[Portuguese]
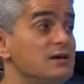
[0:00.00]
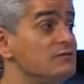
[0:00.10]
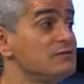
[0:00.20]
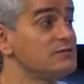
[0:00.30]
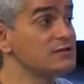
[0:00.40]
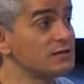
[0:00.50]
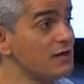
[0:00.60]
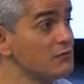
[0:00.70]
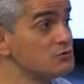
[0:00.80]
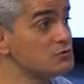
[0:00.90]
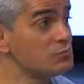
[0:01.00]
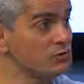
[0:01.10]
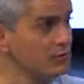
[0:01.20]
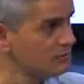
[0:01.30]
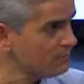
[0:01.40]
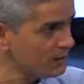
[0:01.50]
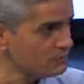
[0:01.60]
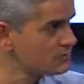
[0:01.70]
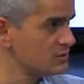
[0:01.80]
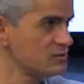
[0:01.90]
a 20 centavos por animal,
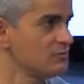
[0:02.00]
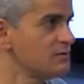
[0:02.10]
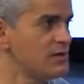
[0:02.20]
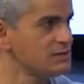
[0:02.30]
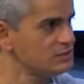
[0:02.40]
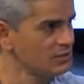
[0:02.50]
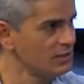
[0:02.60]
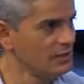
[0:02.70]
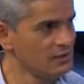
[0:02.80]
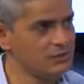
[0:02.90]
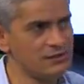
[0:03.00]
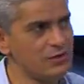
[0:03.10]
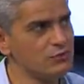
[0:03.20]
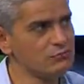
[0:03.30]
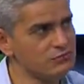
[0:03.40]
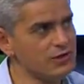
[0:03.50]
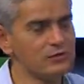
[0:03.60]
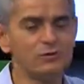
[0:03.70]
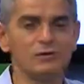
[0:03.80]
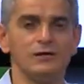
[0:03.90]
ou seja, um teste que tem um
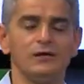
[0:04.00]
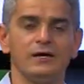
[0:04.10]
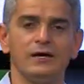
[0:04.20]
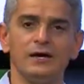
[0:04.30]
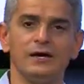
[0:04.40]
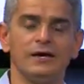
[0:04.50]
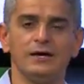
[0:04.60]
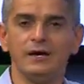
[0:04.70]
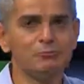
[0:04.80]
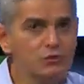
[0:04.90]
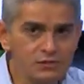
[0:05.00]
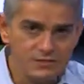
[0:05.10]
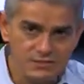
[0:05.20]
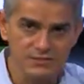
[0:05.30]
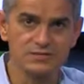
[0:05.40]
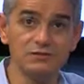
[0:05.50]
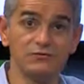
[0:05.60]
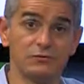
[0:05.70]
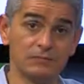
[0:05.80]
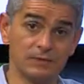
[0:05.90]
valor é, muito
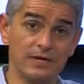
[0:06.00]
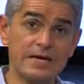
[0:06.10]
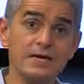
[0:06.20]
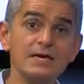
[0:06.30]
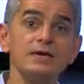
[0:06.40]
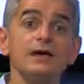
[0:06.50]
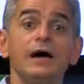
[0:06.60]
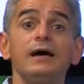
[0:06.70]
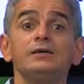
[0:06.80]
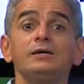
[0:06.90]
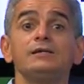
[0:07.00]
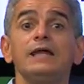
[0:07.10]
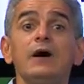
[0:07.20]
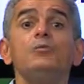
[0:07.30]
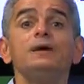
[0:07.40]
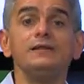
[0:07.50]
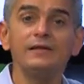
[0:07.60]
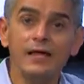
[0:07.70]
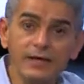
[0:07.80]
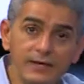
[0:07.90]
acessível e dá uma
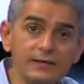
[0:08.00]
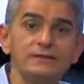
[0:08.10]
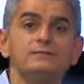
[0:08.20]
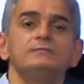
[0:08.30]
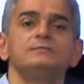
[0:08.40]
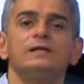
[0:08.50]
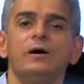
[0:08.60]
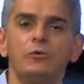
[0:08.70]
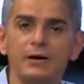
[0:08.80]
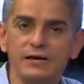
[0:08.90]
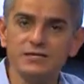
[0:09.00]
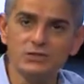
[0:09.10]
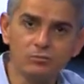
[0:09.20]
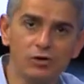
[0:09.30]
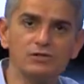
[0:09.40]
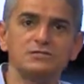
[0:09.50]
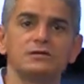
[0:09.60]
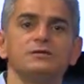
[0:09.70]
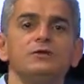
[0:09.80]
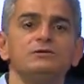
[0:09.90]
ideia dá uma
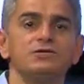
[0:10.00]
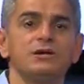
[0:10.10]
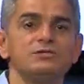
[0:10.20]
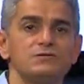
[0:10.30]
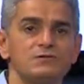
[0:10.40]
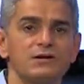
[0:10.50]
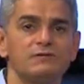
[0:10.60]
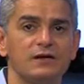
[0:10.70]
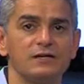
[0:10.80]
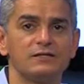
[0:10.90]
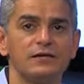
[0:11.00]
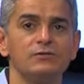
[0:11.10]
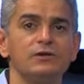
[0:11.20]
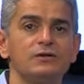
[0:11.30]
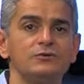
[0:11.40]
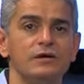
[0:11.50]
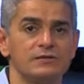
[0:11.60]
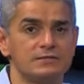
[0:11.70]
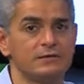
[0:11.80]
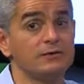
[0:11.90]
resposta, dá um indicativo se a vaca tem ou não a
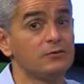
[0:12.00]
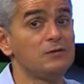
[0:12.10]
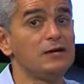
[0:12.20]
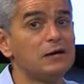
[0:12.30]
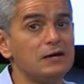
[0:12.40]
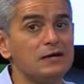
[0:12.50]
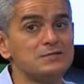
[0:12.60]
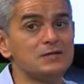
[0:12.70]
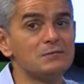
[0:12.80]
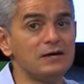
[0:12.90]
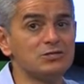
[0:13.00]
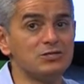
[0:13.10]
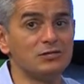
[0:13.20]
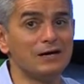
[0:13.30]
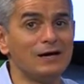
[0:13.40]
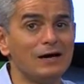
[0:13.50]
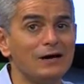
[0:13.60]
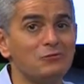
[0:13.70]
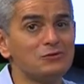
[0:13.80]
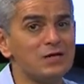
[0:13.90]
doença. Então, é, você imagina,
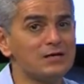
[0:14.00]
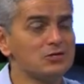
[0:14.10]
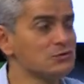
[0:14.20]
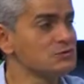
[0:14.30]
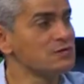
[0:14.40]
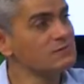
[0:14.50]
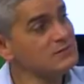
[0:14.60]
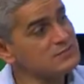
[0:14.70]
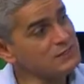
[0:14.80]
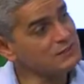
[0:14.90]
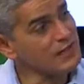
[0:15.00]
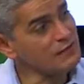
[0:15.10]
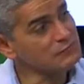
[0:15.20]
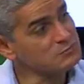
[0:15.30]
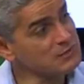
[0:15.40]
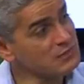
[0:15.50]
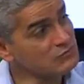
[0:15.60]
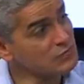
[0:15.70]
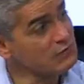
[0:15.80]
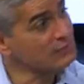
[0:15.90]
um teste que custa 20 centavos para
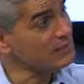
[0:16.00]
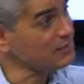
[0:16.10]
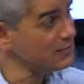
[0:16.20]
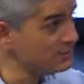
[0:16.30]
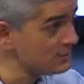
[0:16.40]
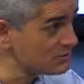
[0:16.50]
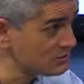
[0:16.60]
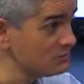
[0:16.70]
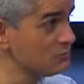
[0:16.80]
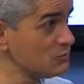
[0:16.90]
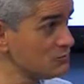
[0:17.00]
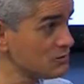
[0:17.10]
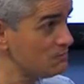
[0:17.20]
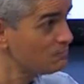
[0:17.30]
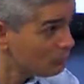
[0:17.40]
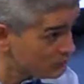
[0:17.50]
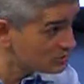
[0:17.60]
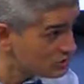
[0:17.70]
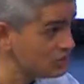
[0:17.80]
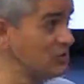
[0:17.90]
identificar uma vaca que está deixando de produzir por
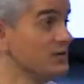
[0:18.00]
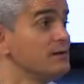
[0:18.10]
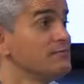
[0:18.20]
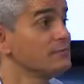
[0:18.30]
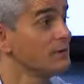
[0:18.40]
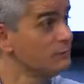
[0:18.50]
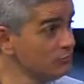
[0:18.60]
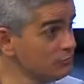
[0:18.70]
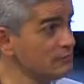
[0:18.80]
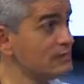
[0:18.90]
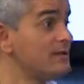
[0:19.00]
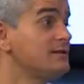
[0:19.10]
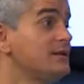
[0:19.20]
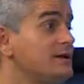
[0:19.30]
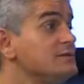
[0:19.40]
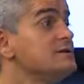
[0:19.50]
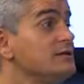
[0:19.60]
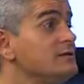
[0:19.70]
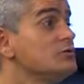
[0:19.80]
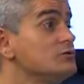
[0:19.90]
dia 1 até 3
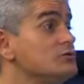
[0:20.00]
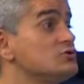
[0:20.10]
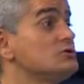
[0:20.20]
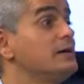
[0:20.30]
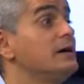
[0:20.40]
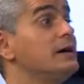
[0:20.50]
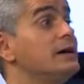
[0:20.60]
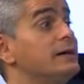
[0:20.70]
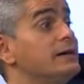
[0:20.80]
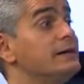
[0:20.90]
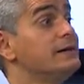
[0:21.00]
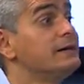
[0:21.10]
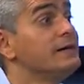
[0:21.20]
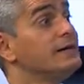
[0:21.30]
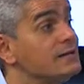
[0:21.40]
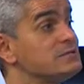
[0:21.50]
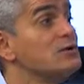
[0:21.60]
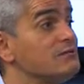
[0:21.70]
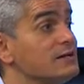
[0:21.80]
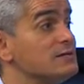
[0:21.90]
litros uh, em
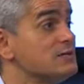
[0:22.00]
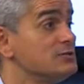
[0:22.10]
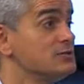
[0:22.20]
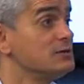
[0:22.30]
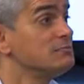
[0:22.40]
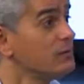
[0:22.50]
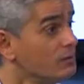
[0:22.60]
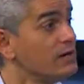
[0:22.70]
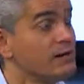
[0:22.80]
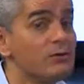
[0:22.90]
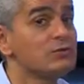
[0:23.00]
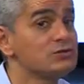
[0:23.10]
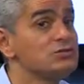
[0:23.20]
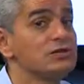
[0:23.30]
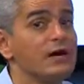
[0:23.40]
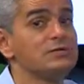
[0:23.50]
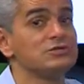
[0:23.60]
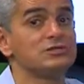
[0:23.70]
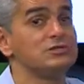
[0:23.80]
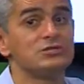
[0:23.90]
relação à vaca sadia. Então, é, é, é uma, verdade, é
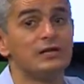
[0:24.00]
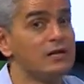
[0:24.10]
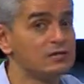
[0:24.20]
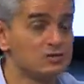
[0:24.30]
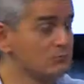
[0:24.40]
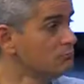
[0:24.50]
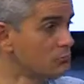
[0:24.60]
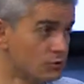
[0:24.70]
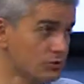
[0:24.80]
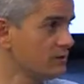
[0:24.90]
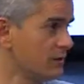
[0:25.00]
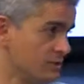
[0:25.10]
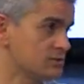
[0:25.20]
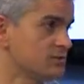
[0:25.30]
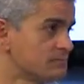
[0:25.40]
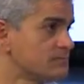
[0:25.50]
quantidade é uma quantidade de leite muito grande.